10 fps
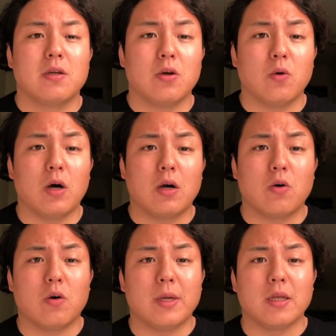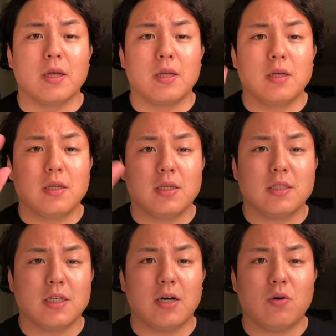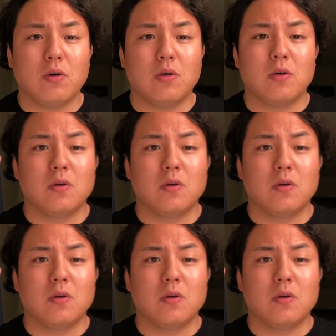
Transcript: 今日はここまで。チャオ。